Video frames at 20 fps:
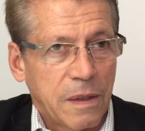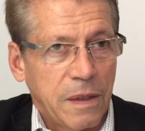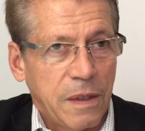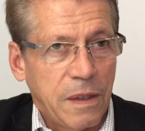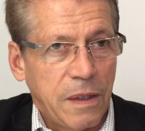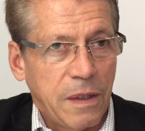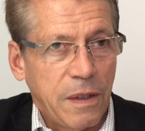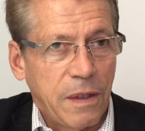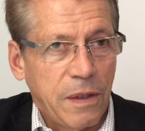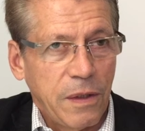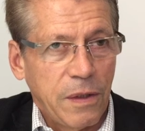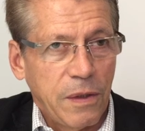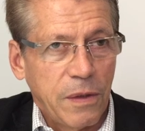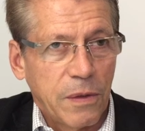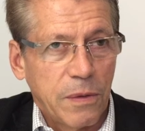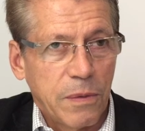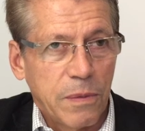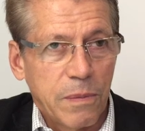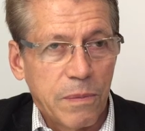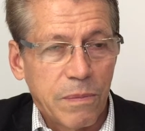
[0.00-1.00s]
Die
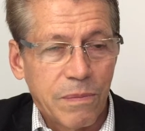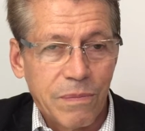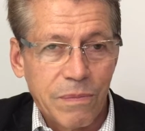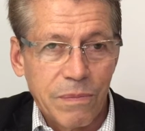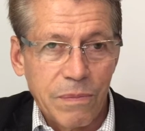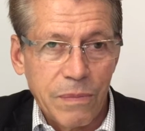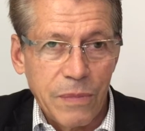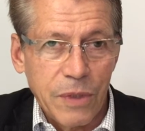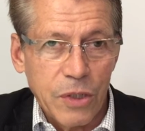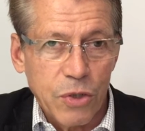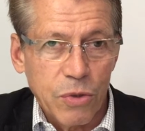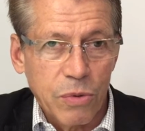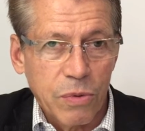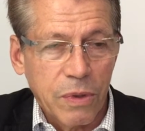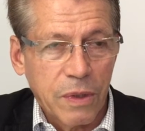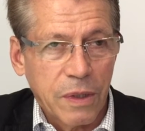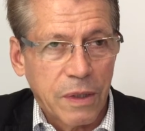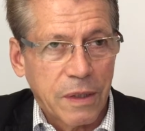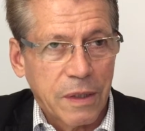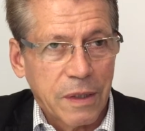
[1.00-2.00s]

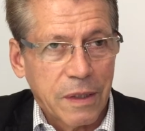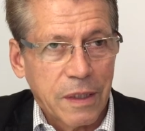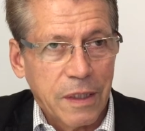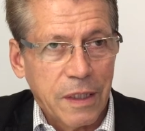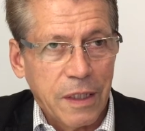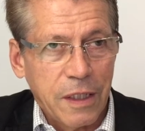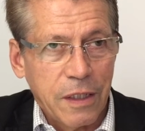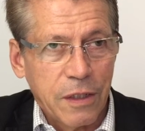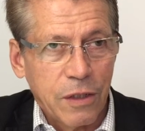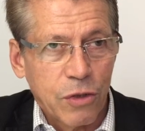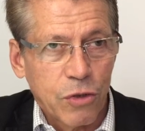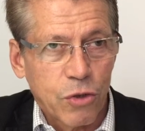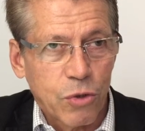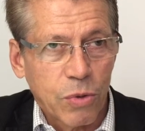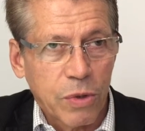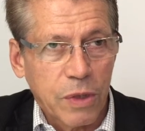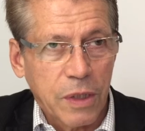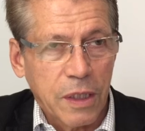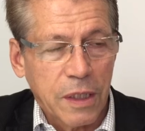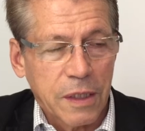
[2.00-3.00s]
Mischung in
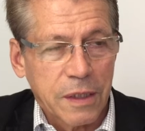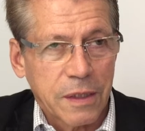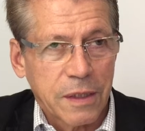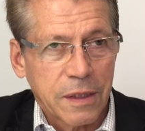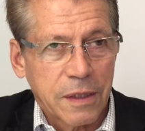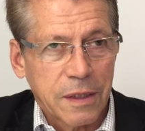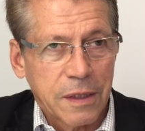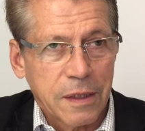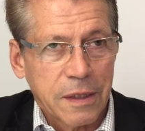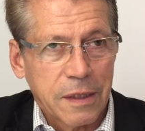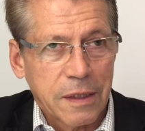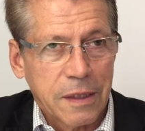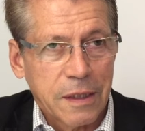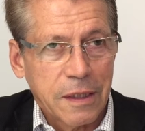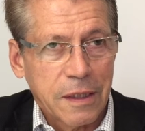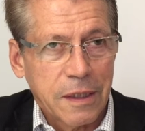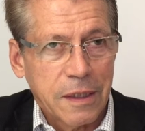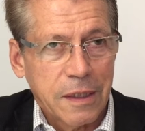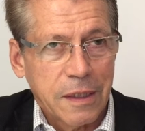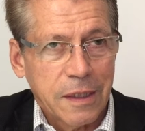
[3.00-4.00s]
Stuttgart
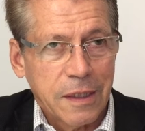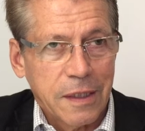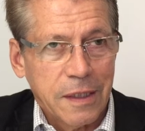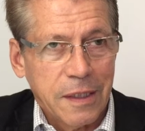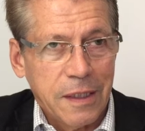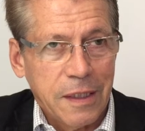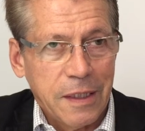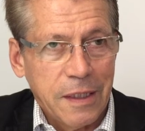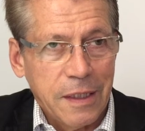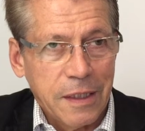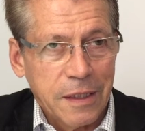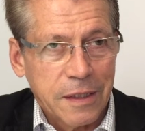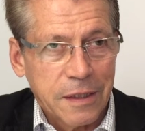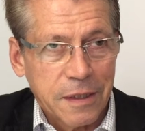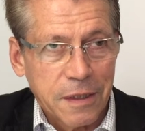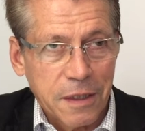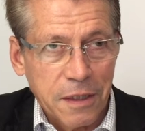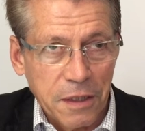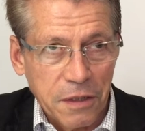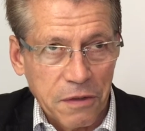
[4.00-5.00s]
ist
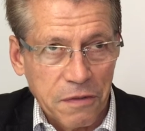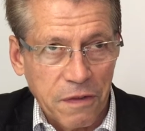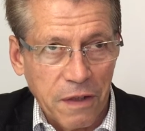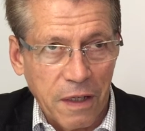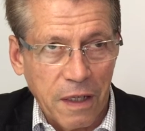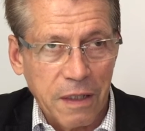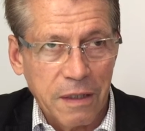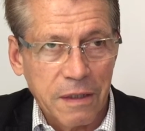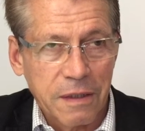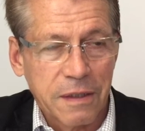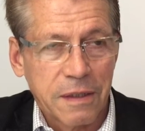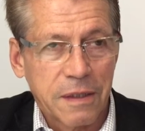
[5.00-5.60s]
in Gefahr.